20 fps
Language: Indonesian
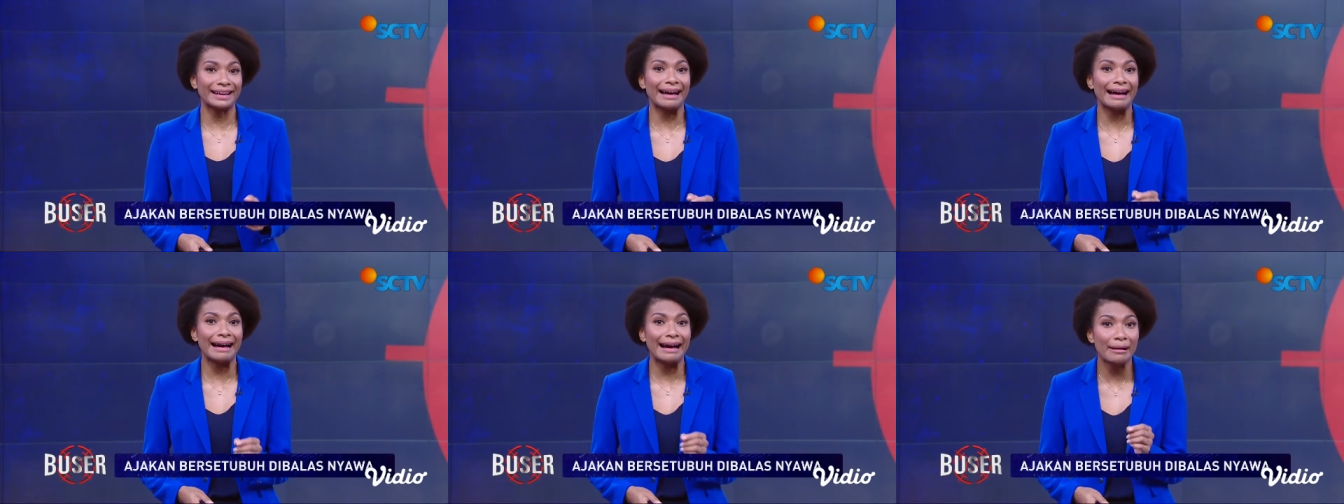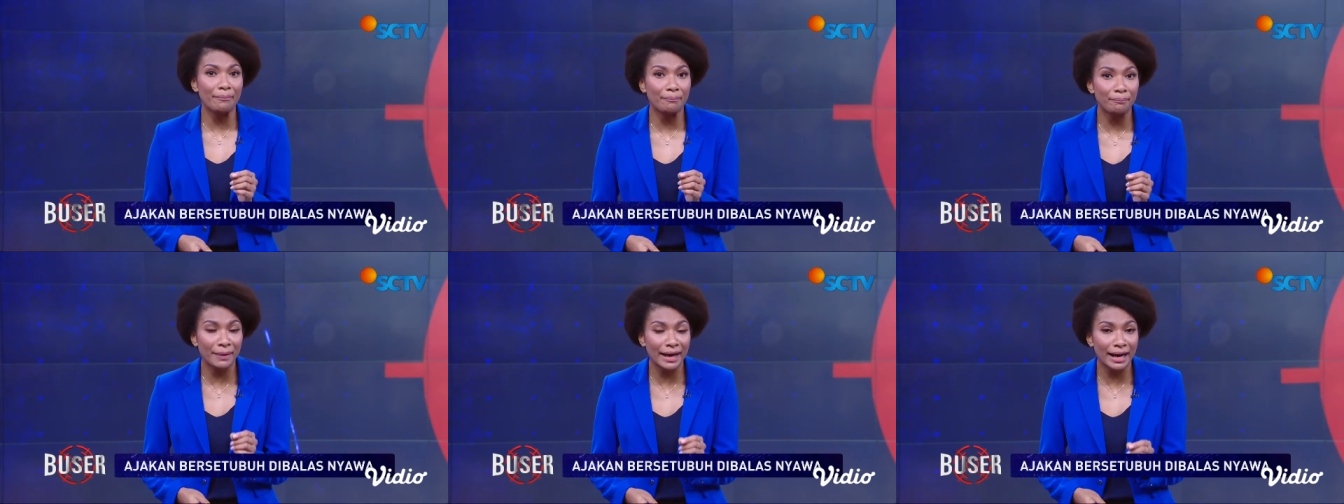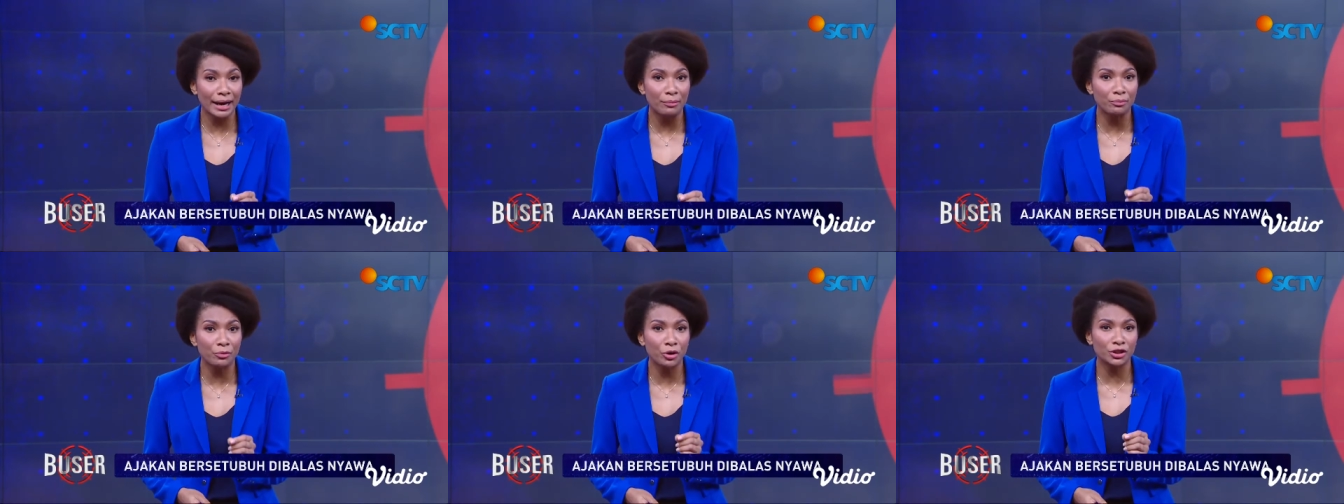
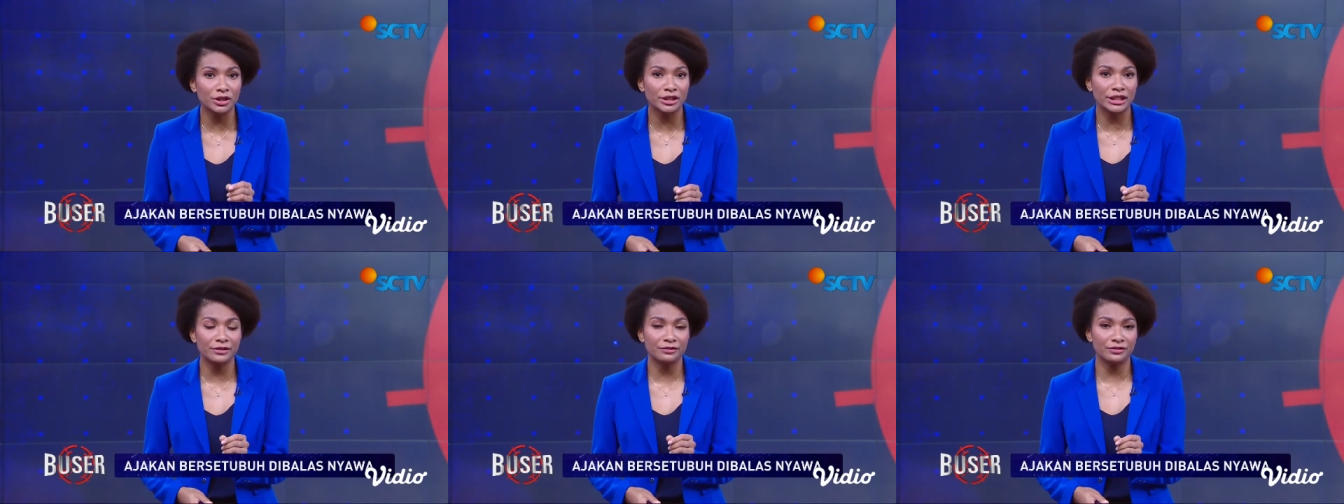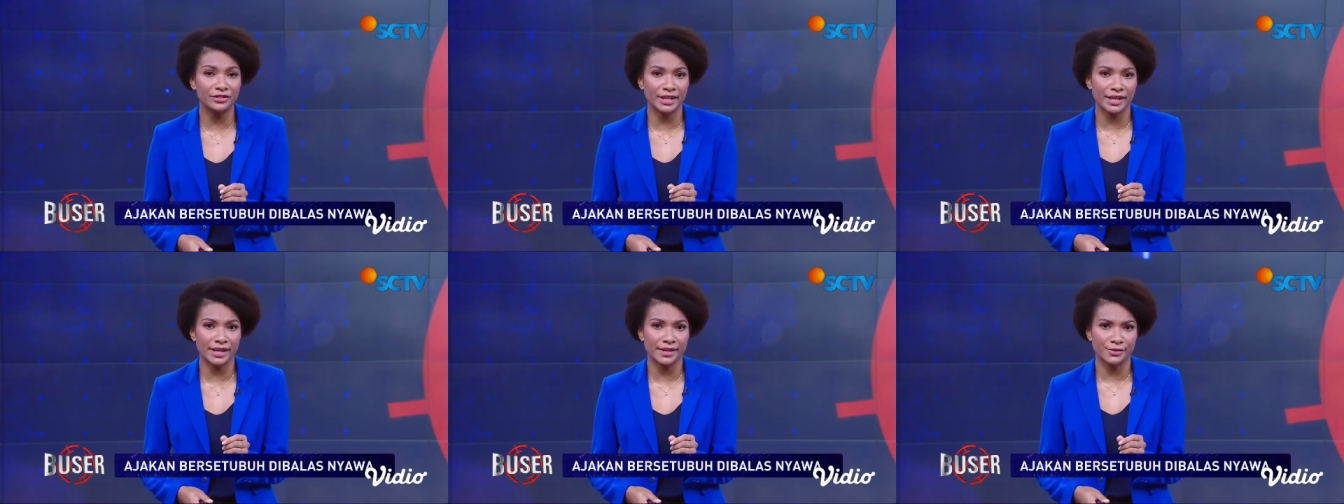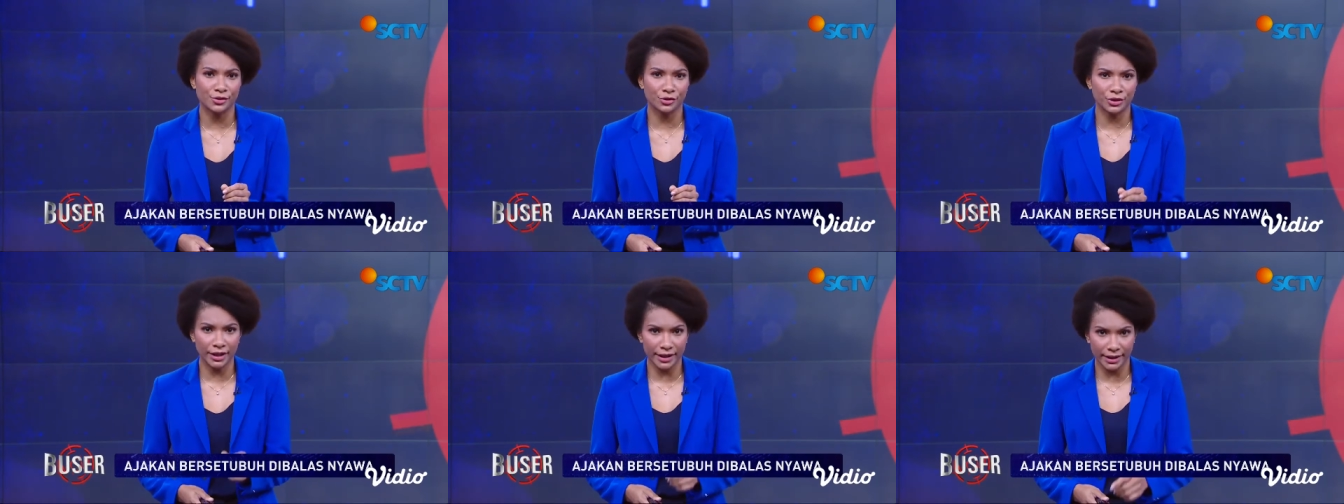Apa motifnya?
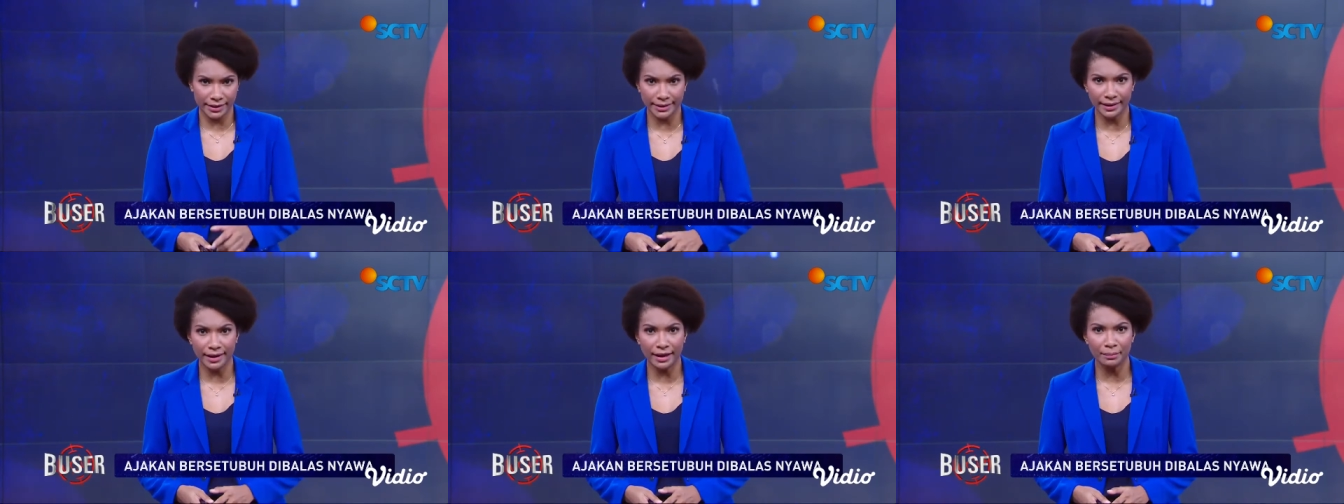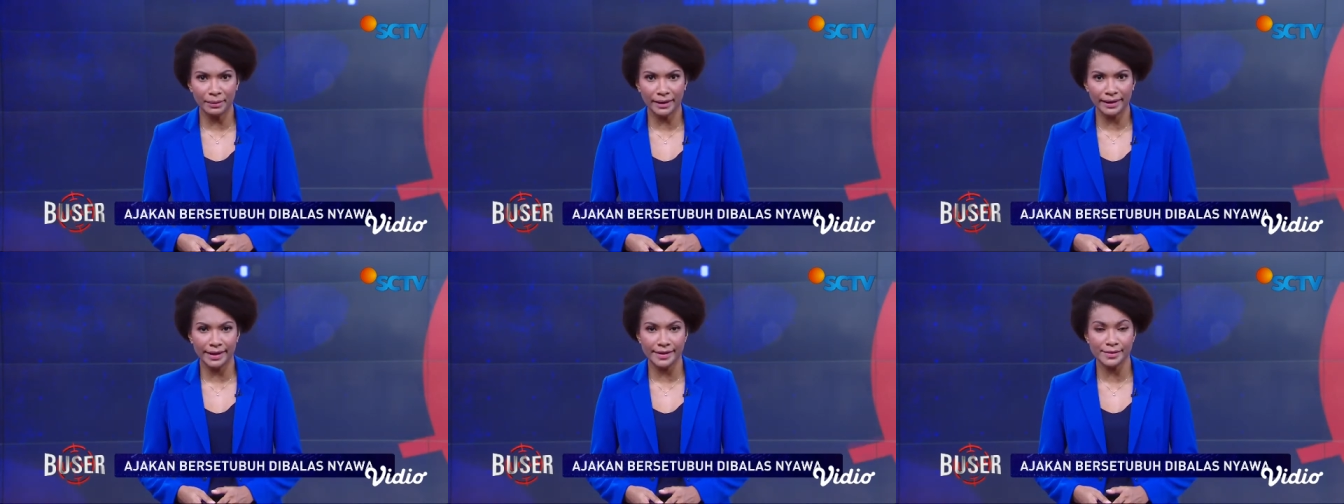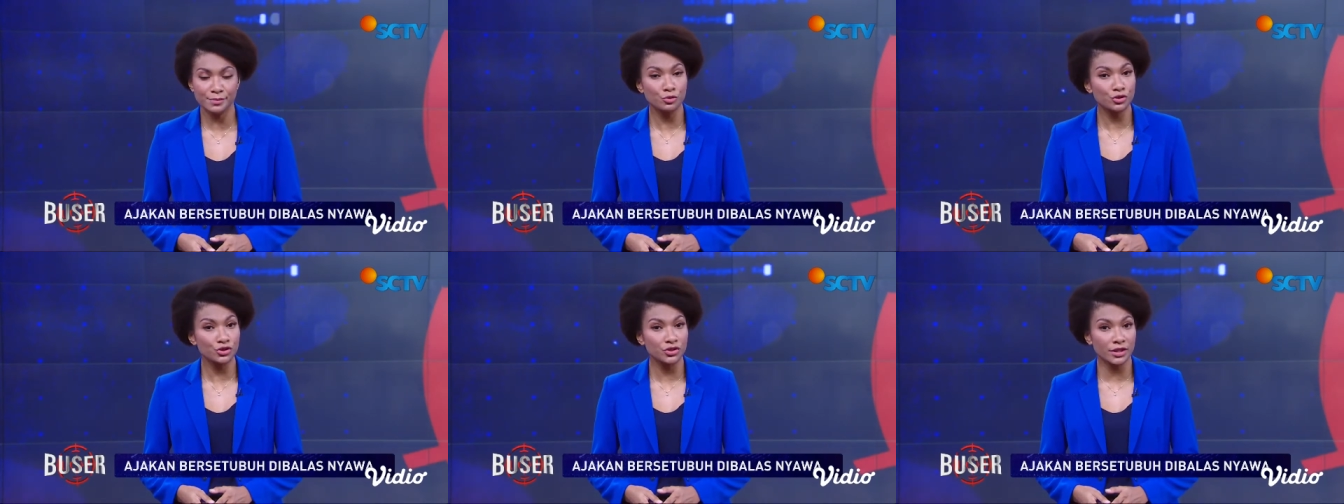Saudara, inilah berkas
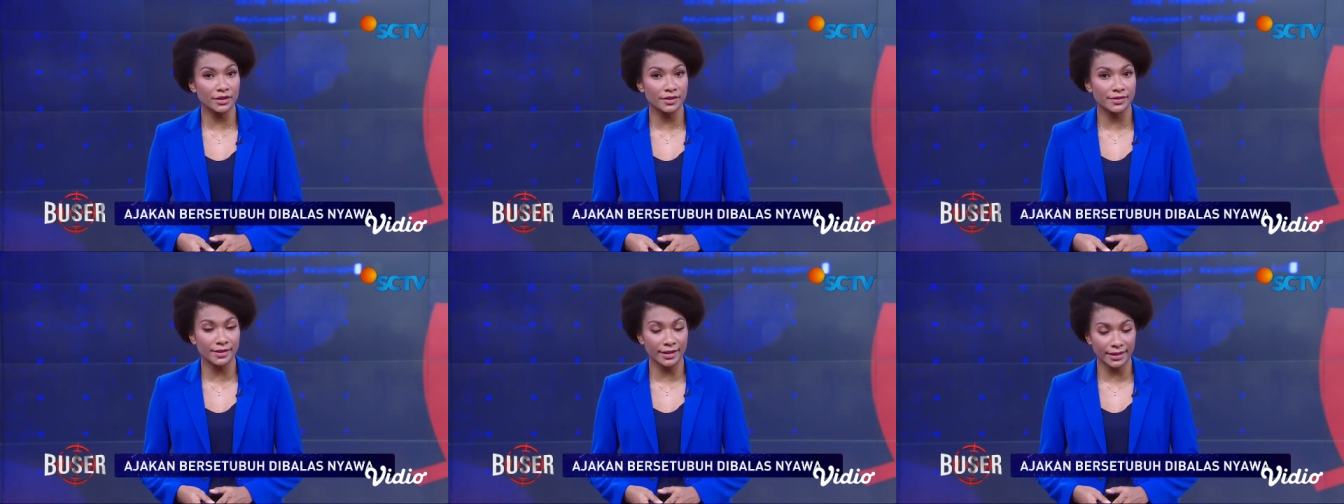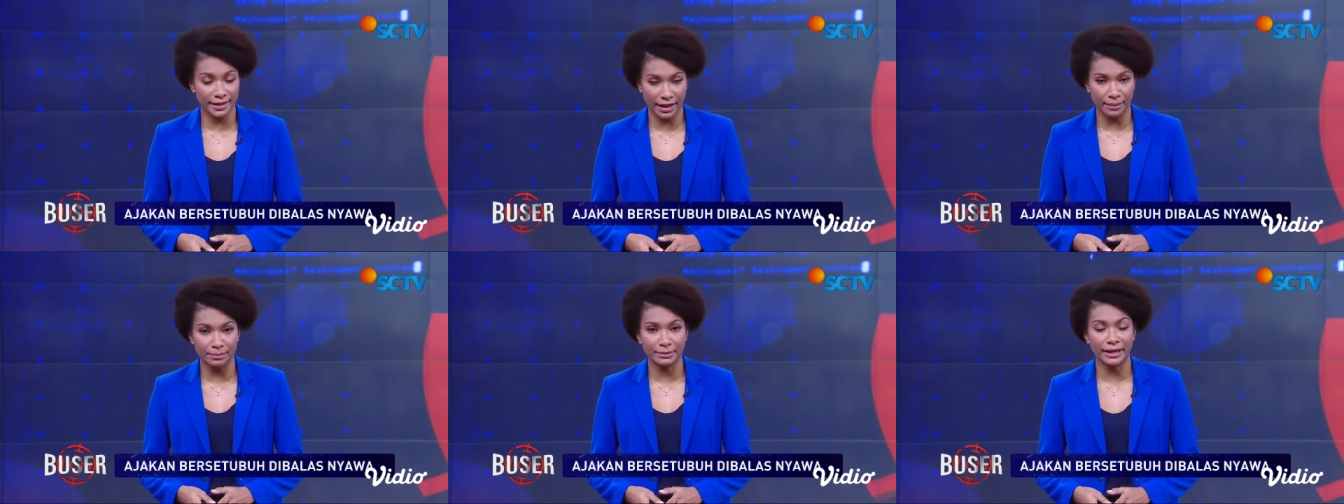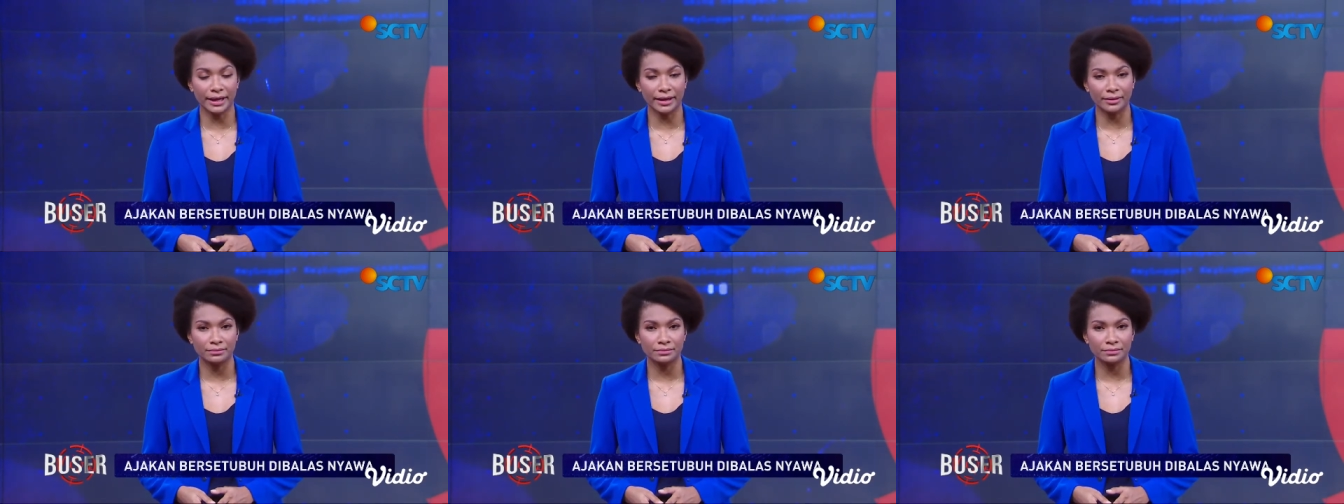buser
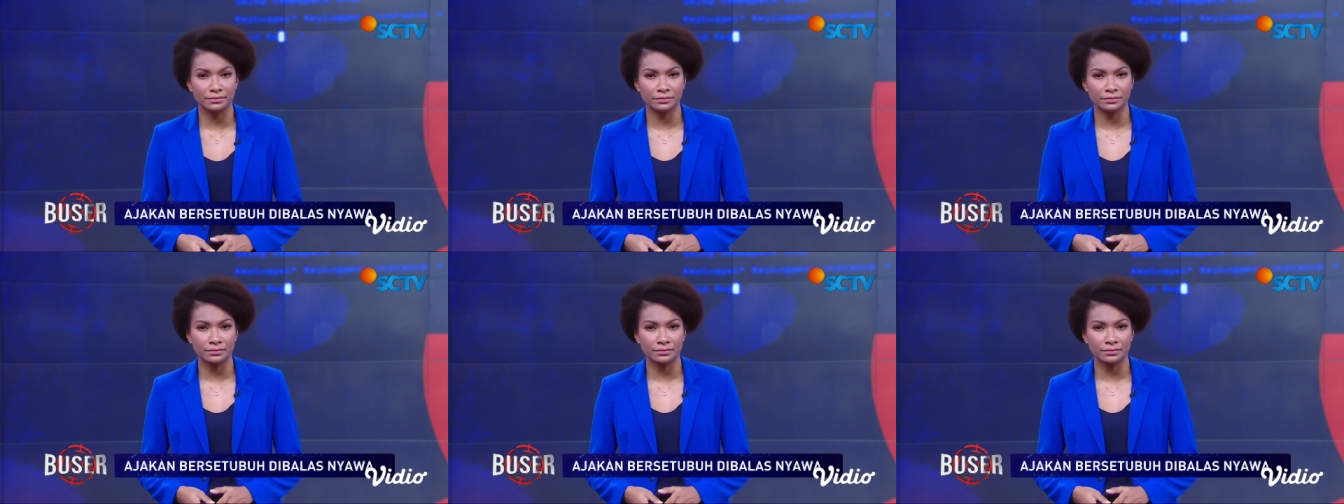selengkapnya.